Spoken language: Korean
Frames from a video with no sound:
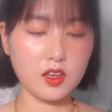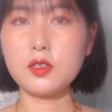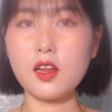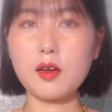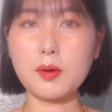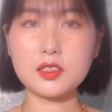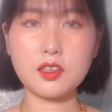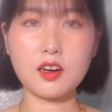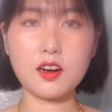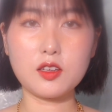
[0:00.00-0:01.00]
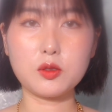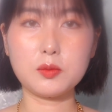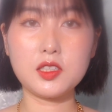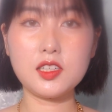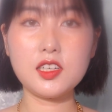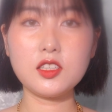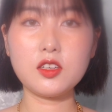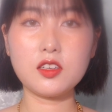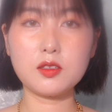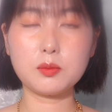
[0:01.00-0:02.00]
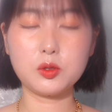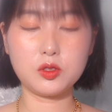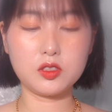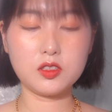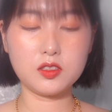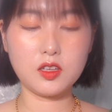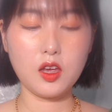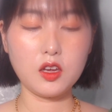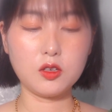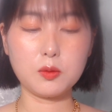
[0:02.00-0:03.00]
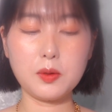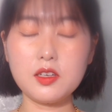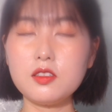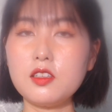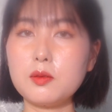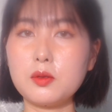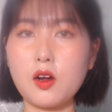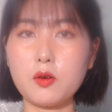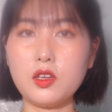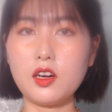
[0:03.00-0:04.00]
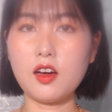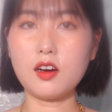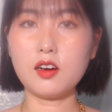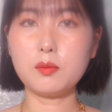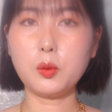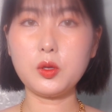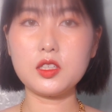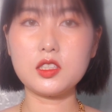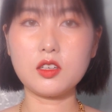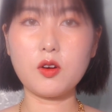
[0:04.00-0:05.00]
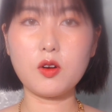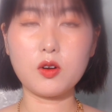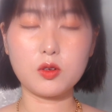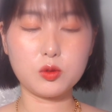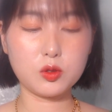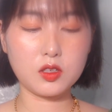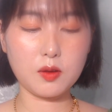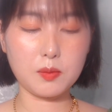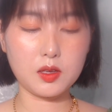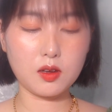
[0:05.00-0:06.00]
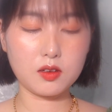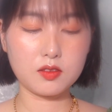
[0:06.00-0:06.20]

블랙 마스카라에 좀 질리시는 분들은 이 핑크티 브라운이랑 모디스트 컬러를 추천합니다.